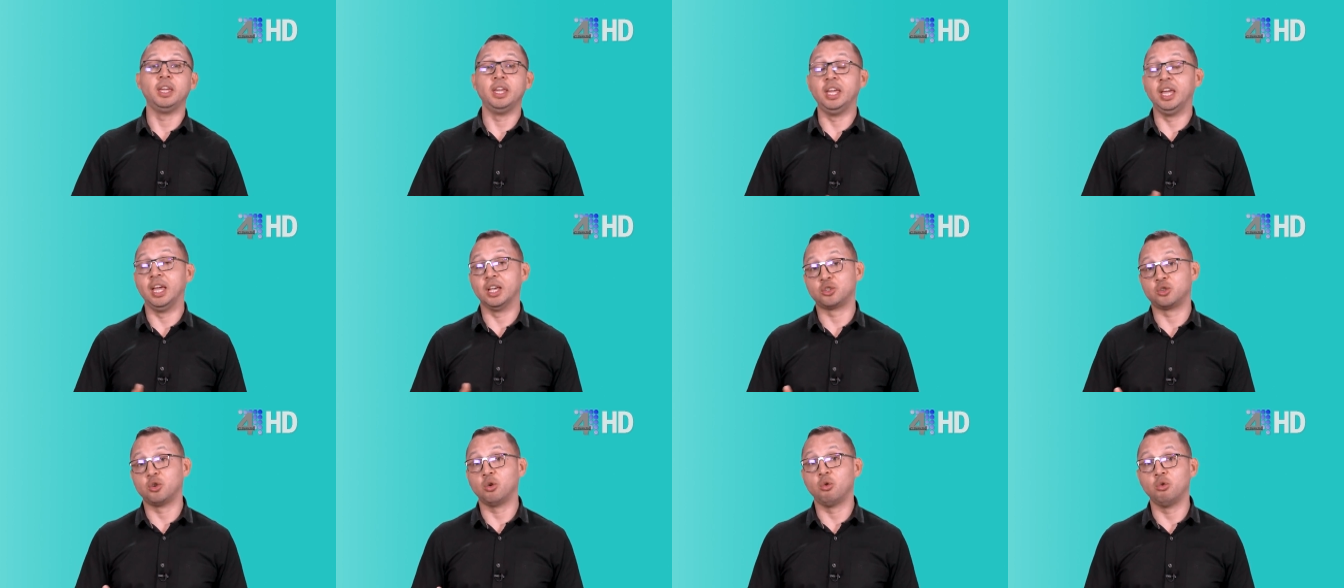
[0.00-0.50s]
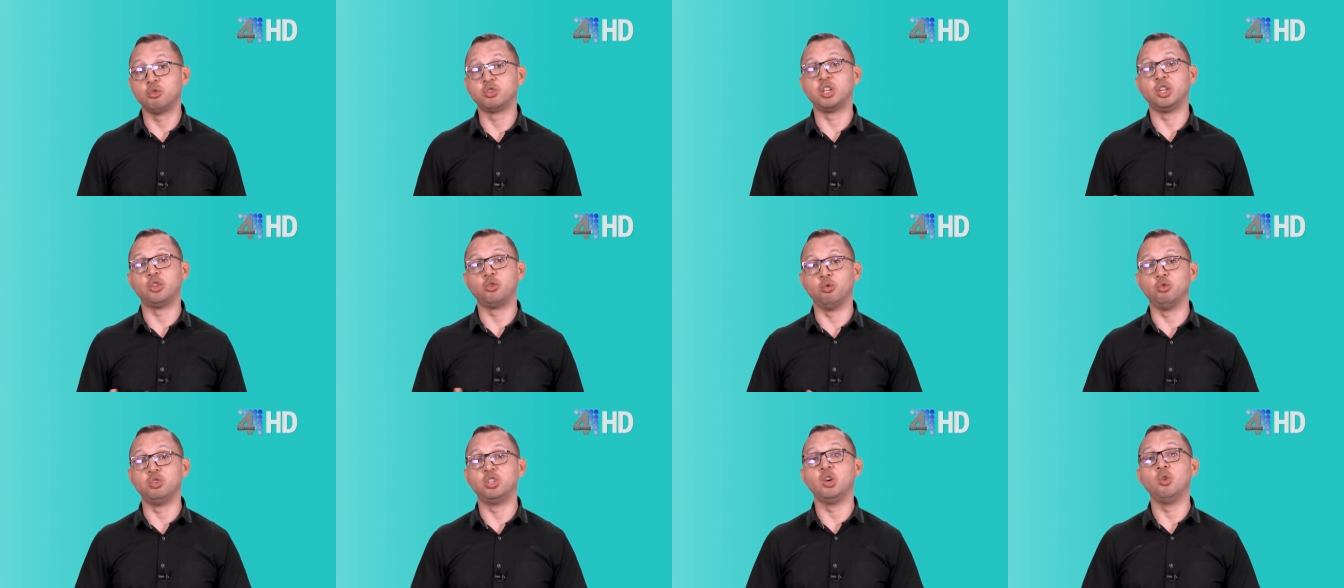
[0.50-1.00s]
Y eso
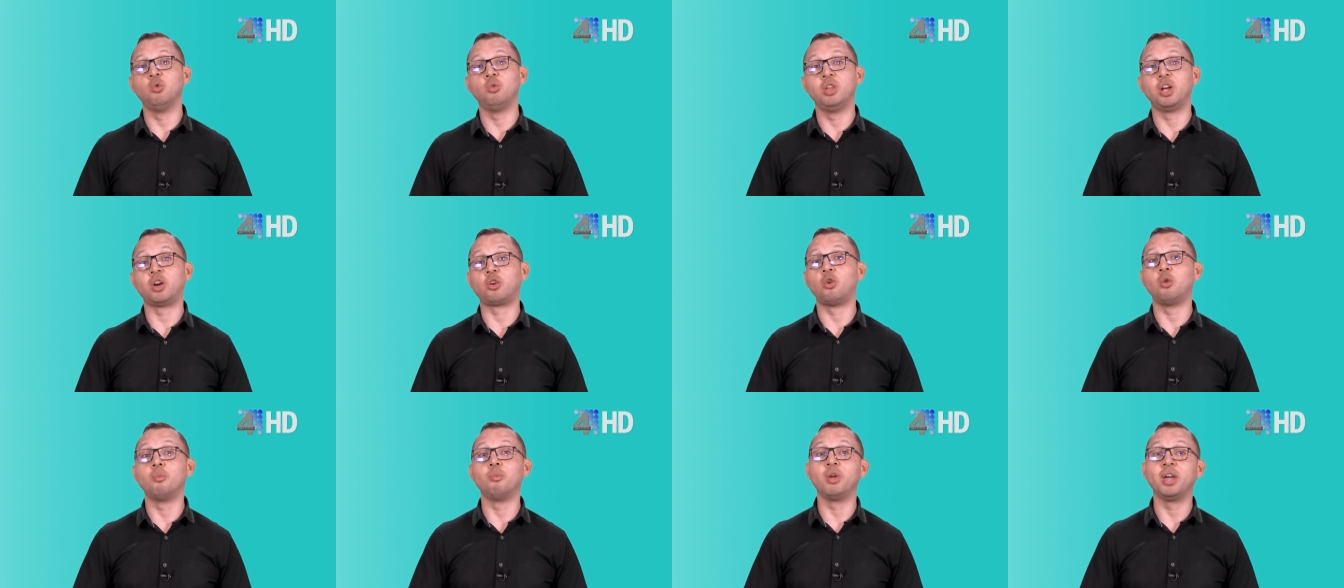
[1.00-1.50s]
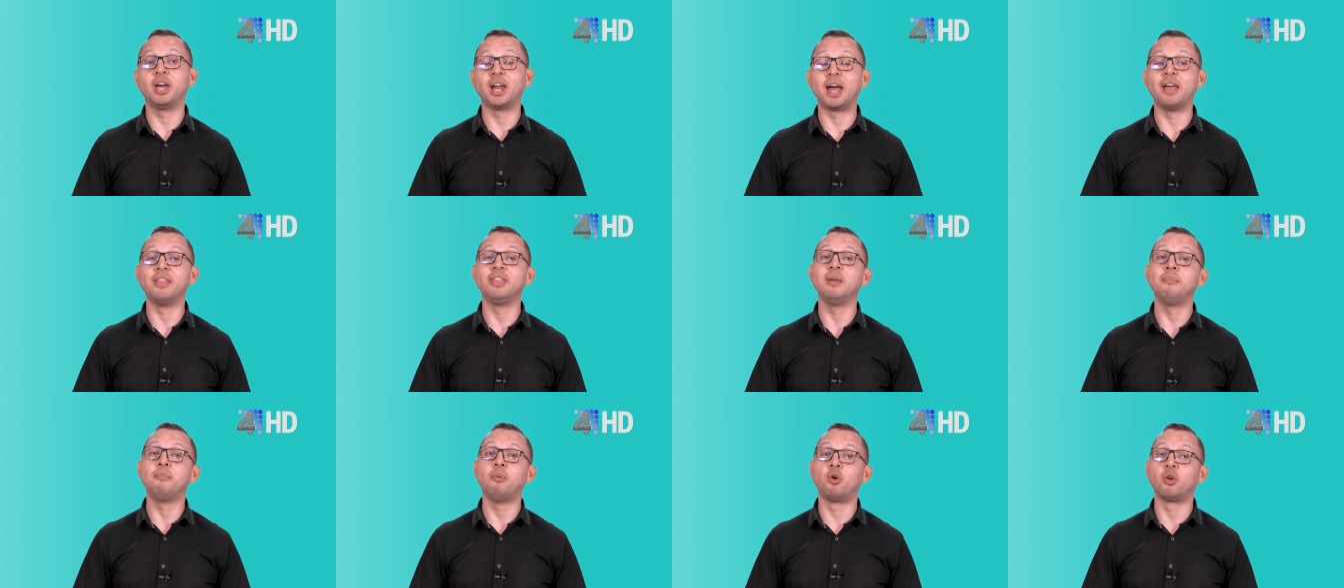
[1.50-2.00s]
constituye un error muy
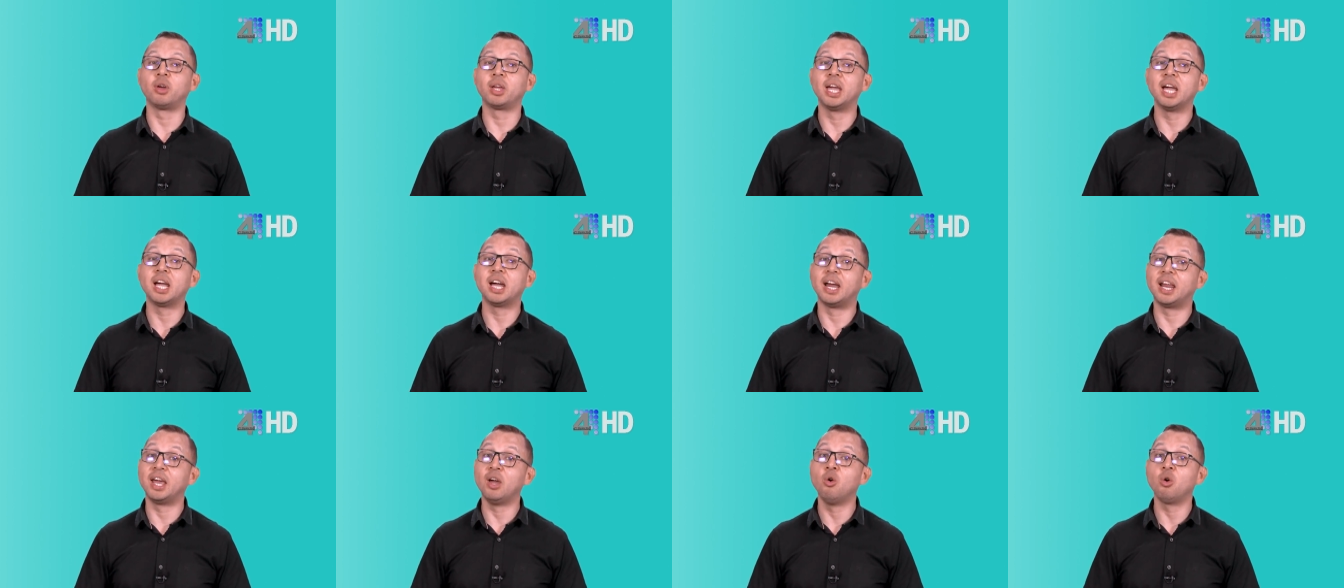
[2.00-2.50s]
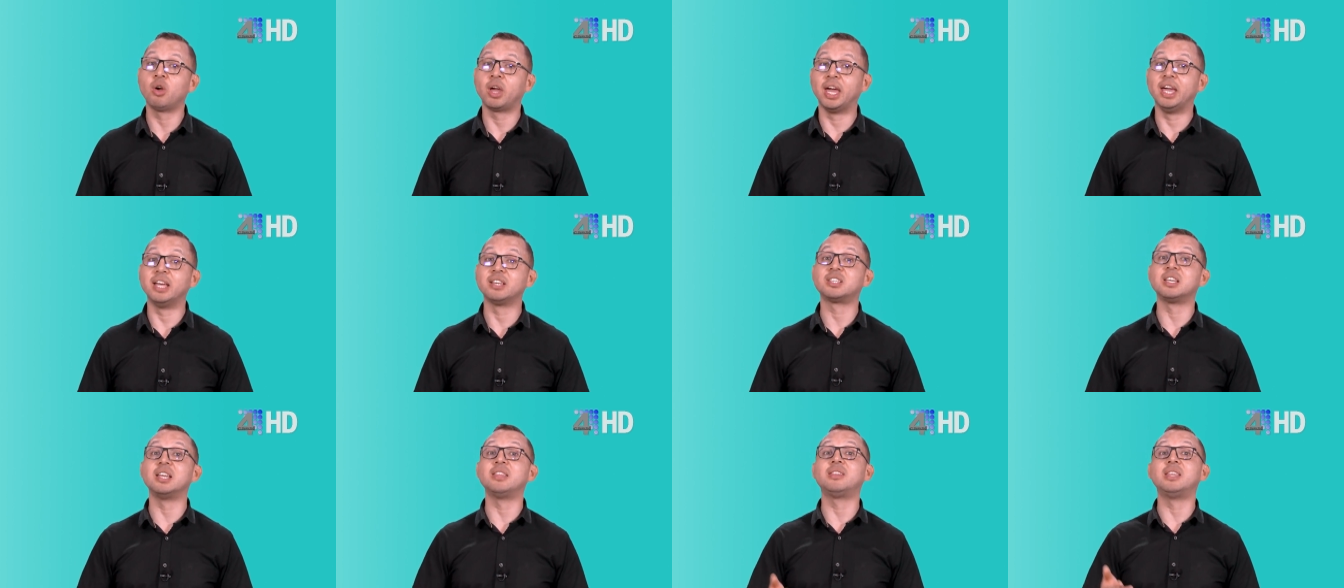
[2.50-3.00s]
grande porque creo
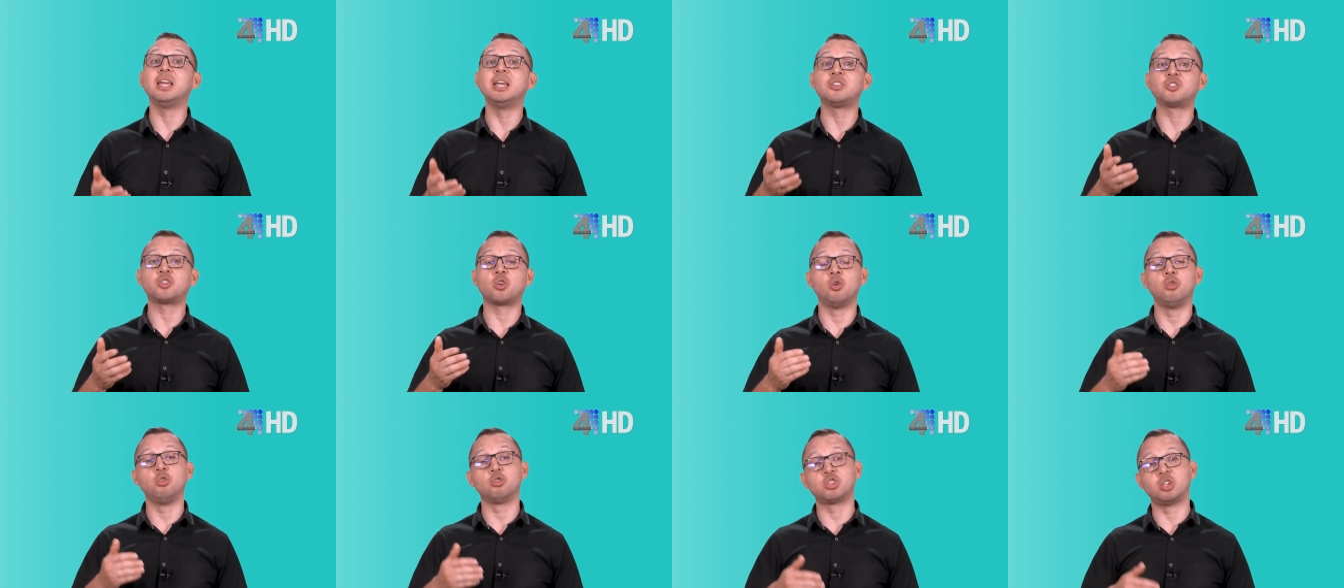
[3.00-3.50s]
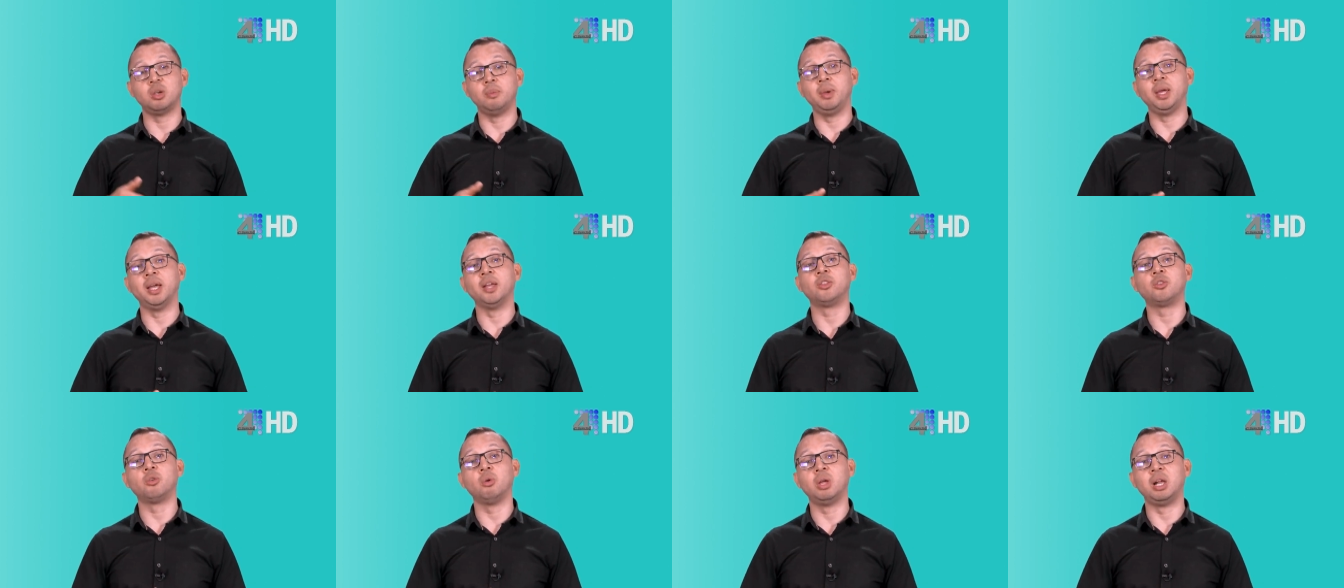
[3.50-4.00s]
que ese
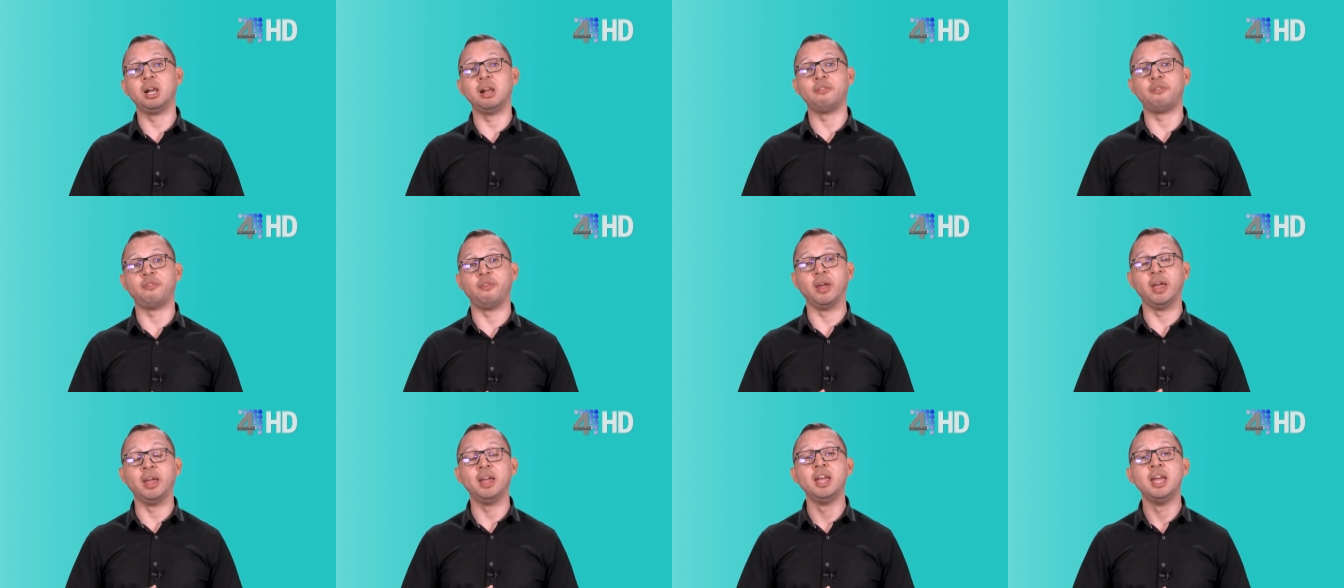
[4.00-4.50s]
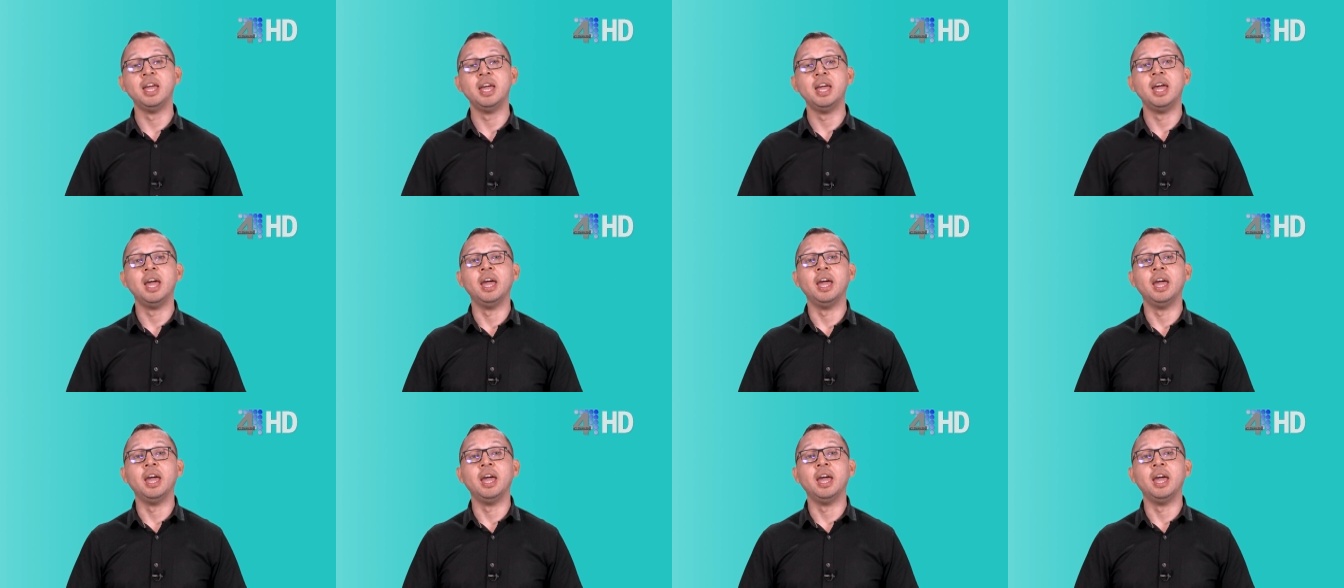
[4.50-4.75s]
desconocimiento de la fe